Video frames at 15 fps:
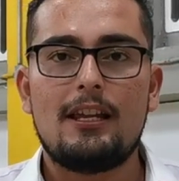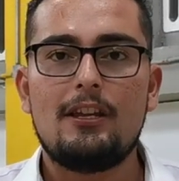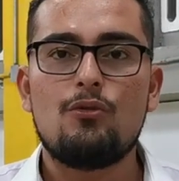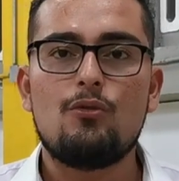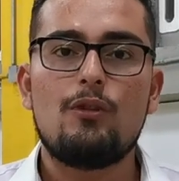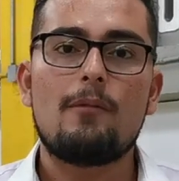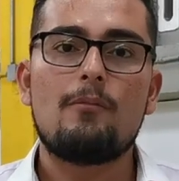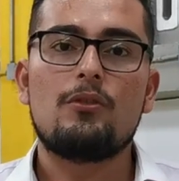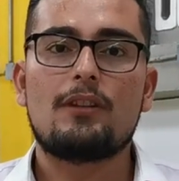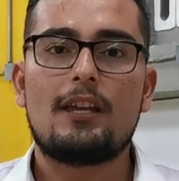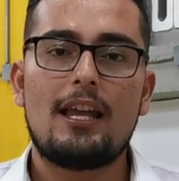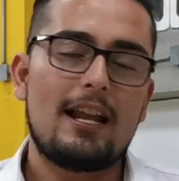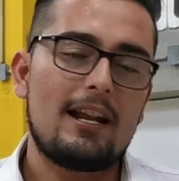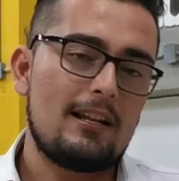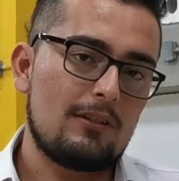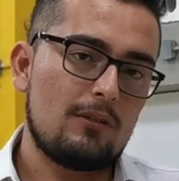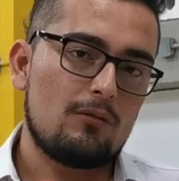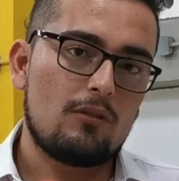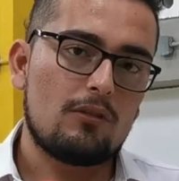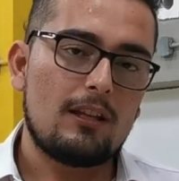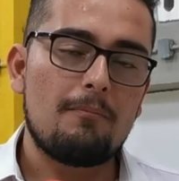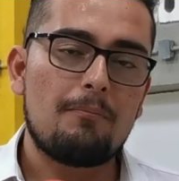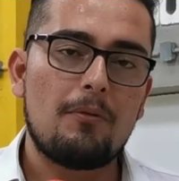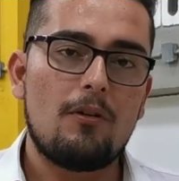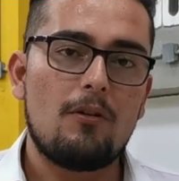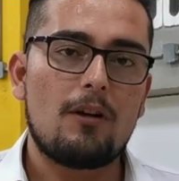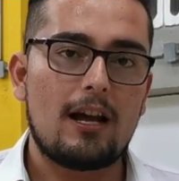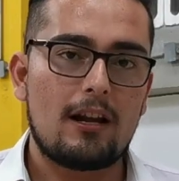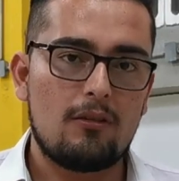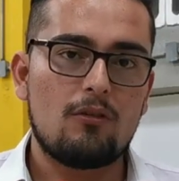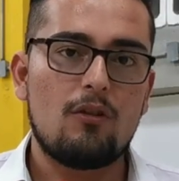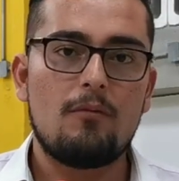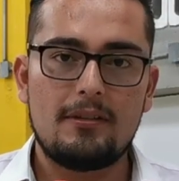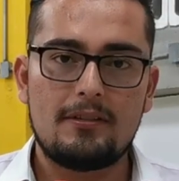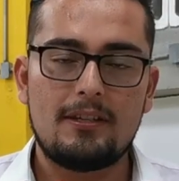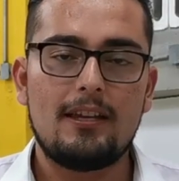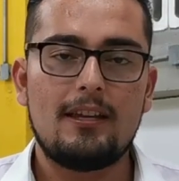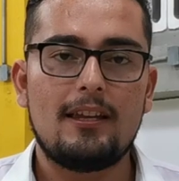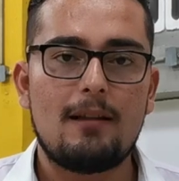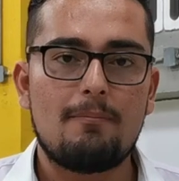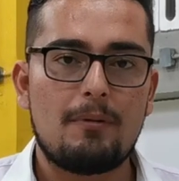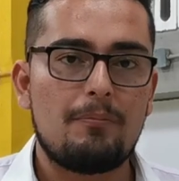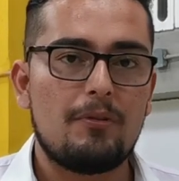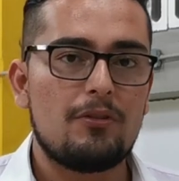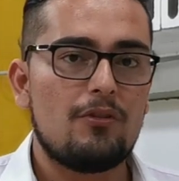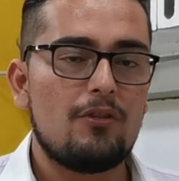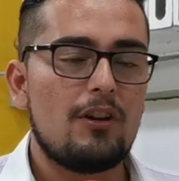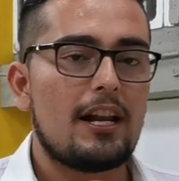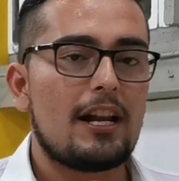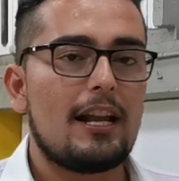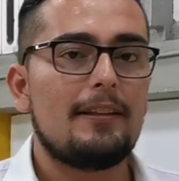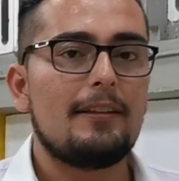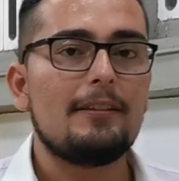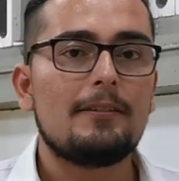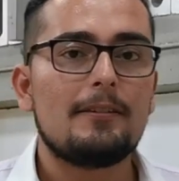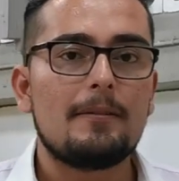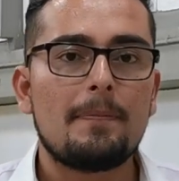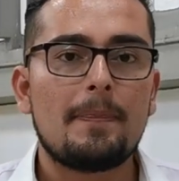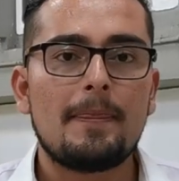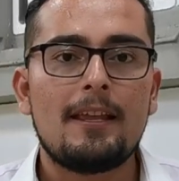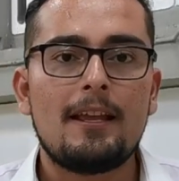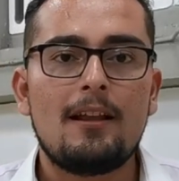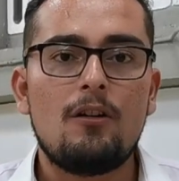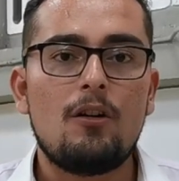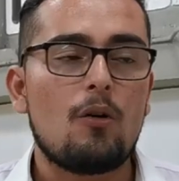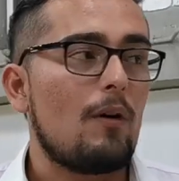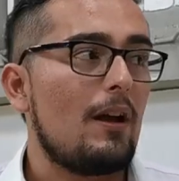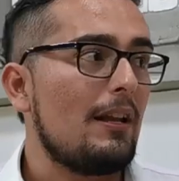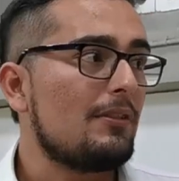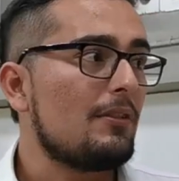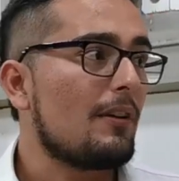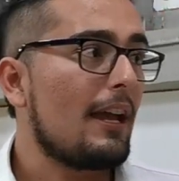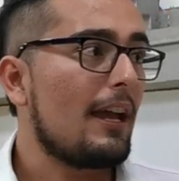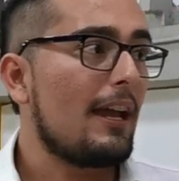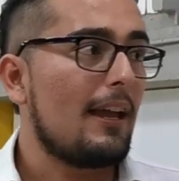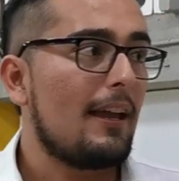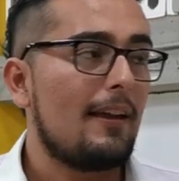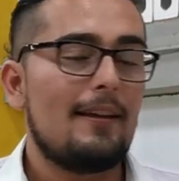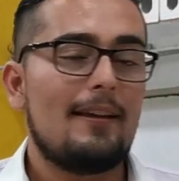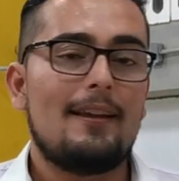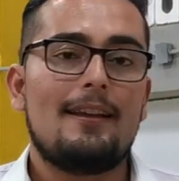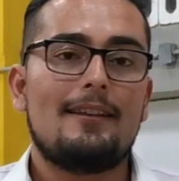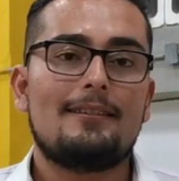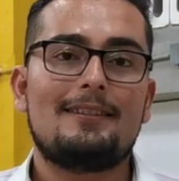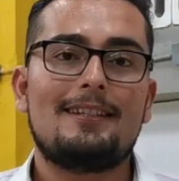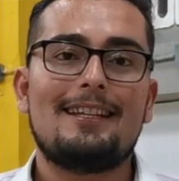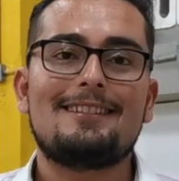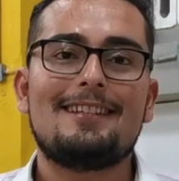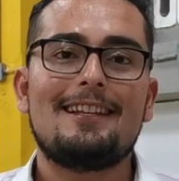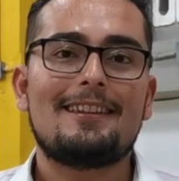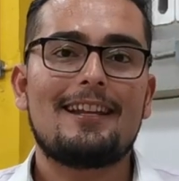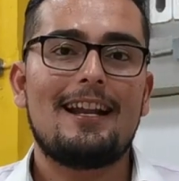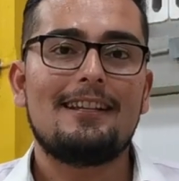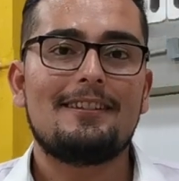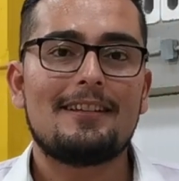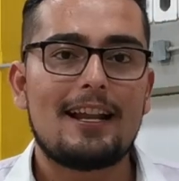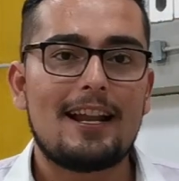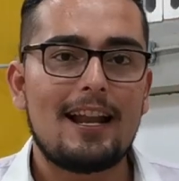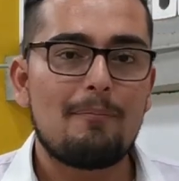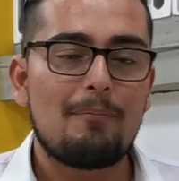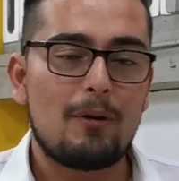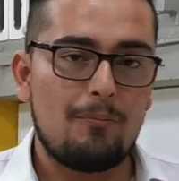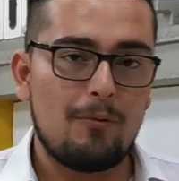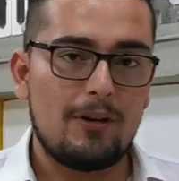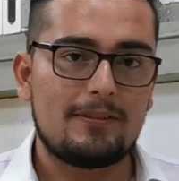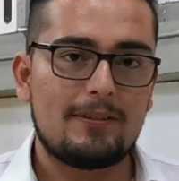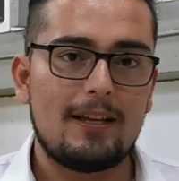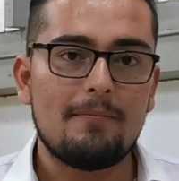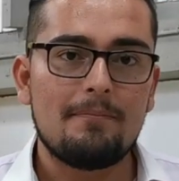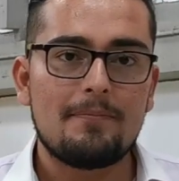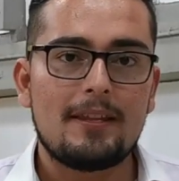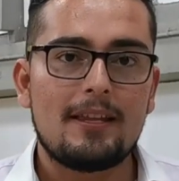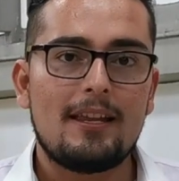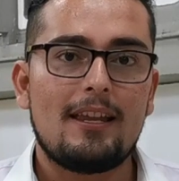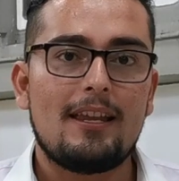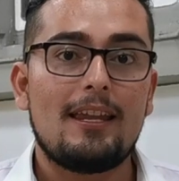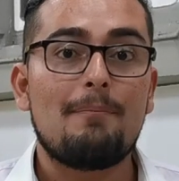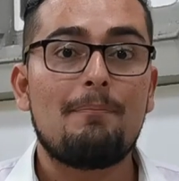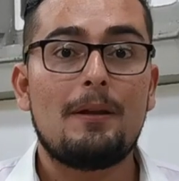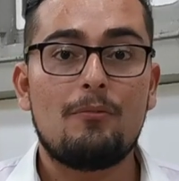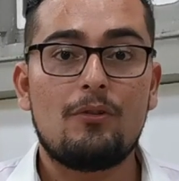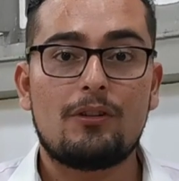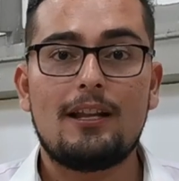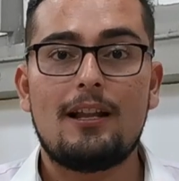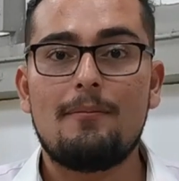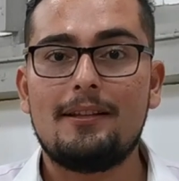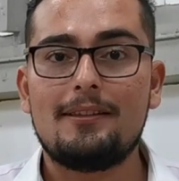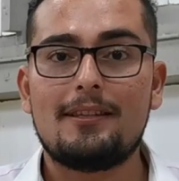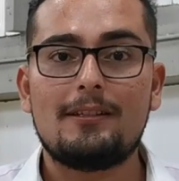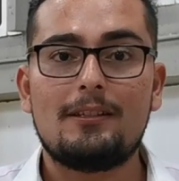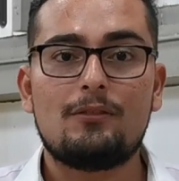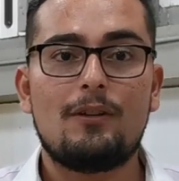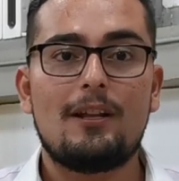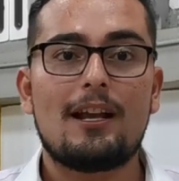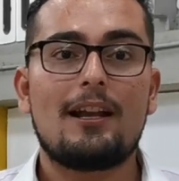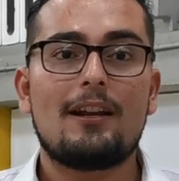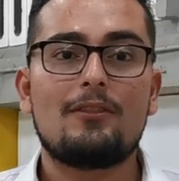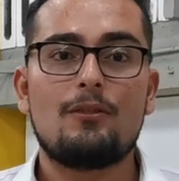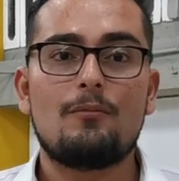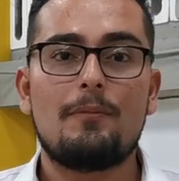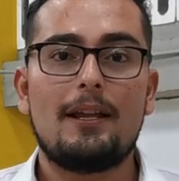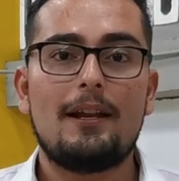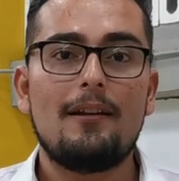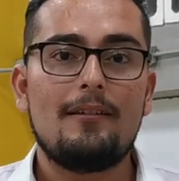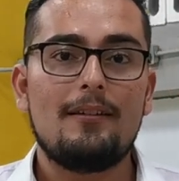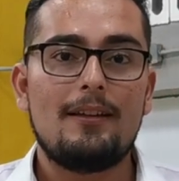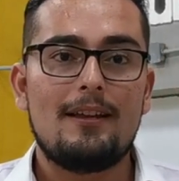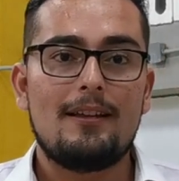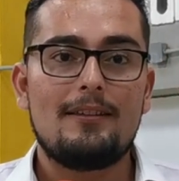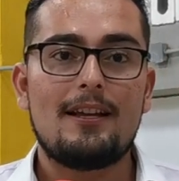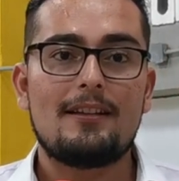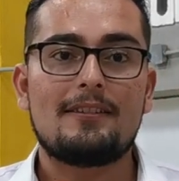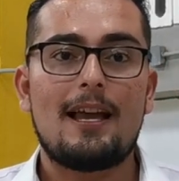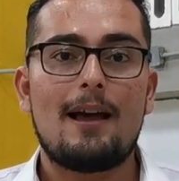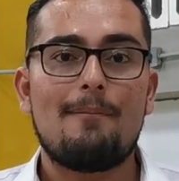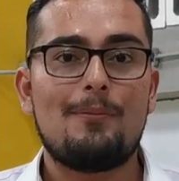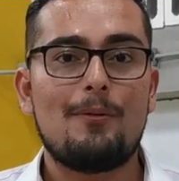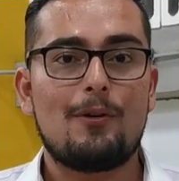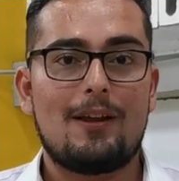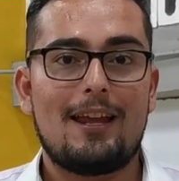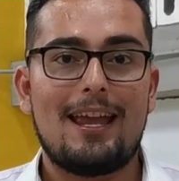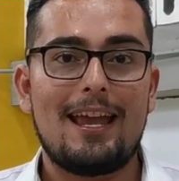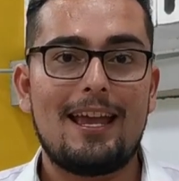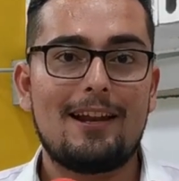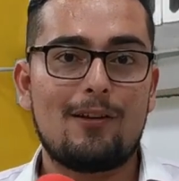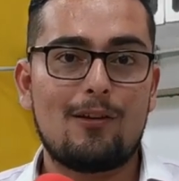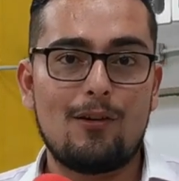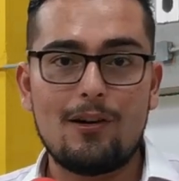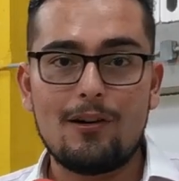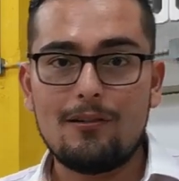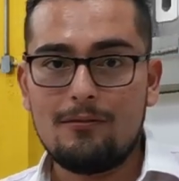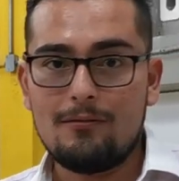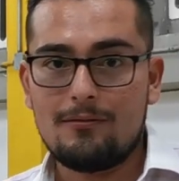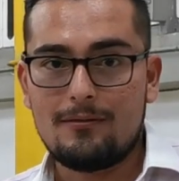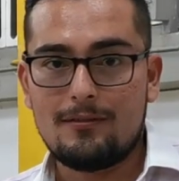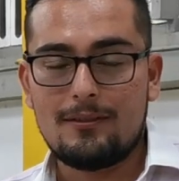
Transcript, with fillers: y Juber Mosquera en el segundo tiempo, Carlos Gómez y el propio Junior Hernández, lo cual hizo que se centralizara la propuesta y primordialmente se tuviera que resolver ya sea por error